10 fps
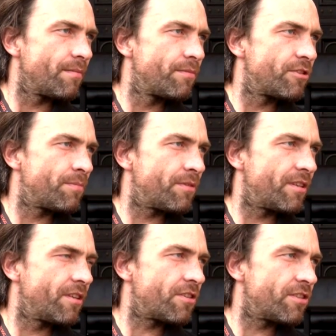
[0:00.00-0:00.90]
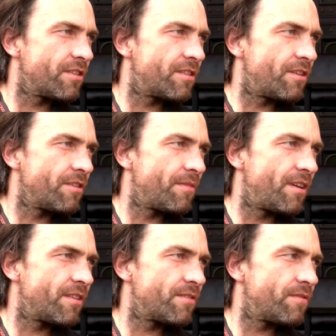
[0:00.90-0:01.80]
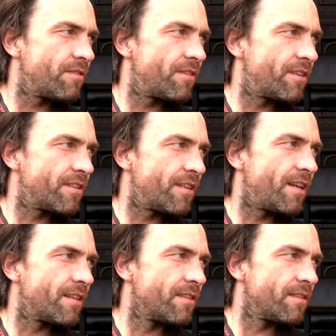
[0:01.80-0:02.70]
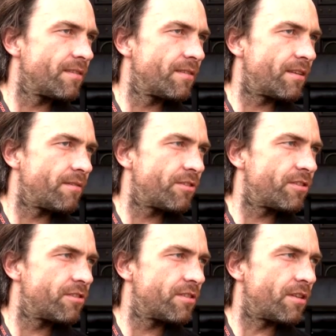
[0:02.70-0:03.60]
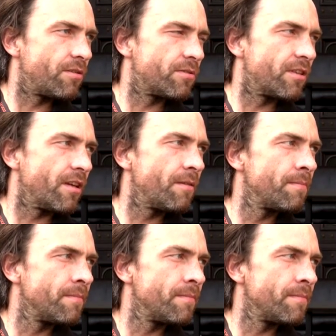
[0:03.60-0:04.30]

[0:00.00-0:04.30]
bycie po tej gorszej stronie ma swoje wielkie zalety, takie właśnie czysto ludzkie.